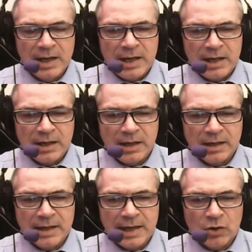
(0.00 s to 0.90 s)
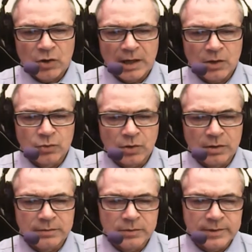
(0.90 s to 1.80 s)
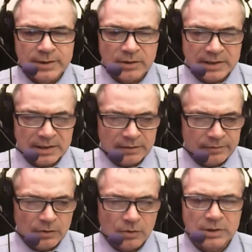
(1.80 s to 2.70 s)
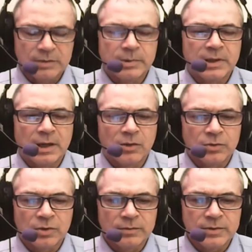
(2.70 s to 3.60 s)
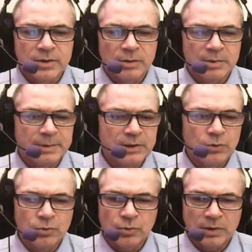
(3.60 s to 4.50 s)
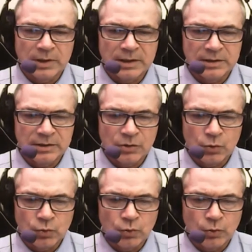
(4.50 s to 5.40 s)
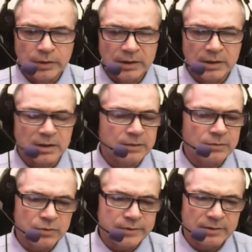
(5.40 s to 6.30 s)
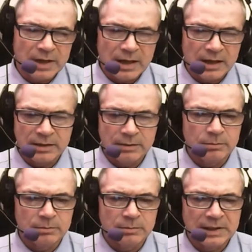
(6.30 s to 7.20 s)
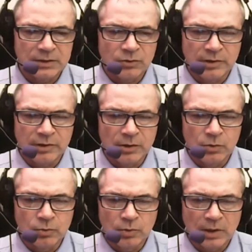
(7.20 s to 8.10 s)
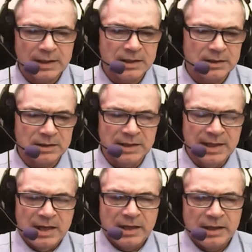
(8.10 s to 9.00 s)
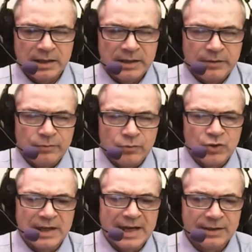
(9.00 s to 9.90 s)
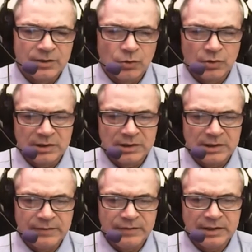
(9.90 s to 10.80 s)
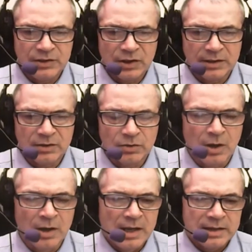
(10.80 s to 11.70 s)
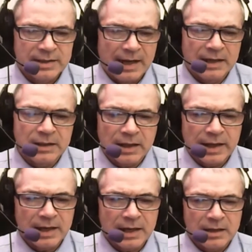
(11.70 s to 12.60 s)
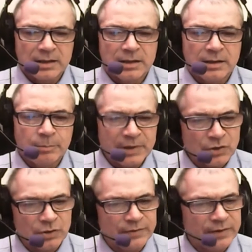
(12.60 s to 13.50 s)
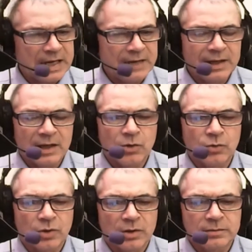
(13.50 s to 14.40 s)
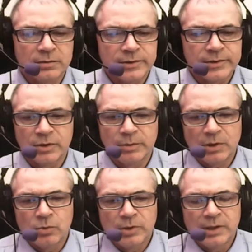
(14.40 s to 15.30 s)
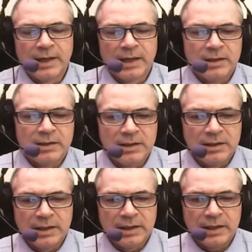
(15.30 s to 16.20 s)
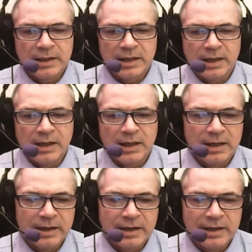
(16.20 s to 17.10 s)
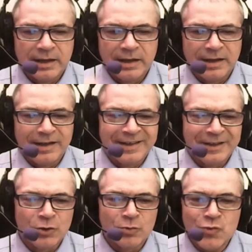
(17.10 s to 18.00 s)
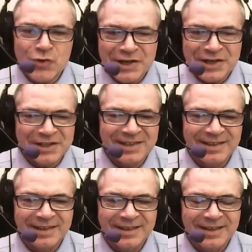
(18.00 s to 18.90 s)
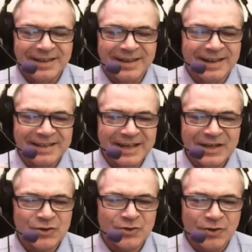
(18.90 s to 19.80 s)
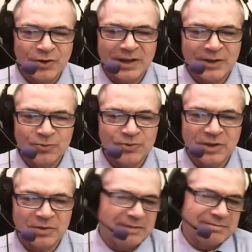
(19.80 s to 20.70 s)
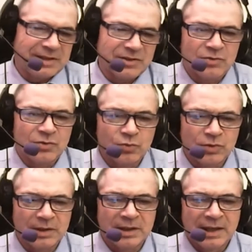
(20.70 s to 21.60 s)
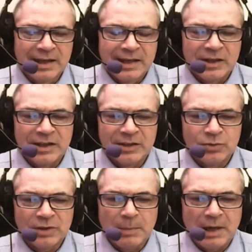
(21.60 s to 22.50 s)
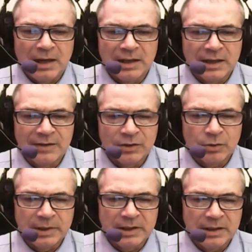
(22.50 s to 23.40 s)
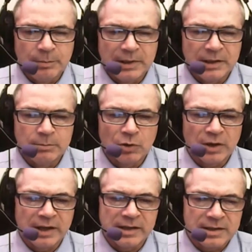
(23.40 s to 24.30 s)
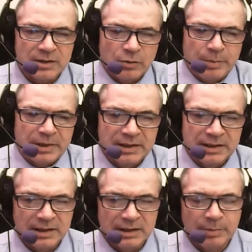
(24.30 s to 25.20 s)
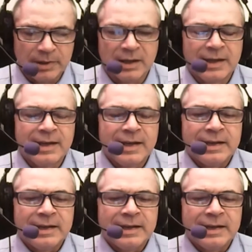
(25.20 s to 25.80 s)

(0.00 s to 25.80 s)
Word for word: È chiaro che la controrivoluzione è stata forte, perché la controrivoluzione prima di tutto ha distrutto i rivoluzionari, mandandoli nel gulag, eh, fucilandoli e via dicendo. No? Stalin la, eh, personificava la controrivoluzione, per cui dire che eh, i comunisti, adesso no, la Russia, eh, sono tutte, eh, tutte, balle che vanno bene per i borghesi, no, per, tenere, per,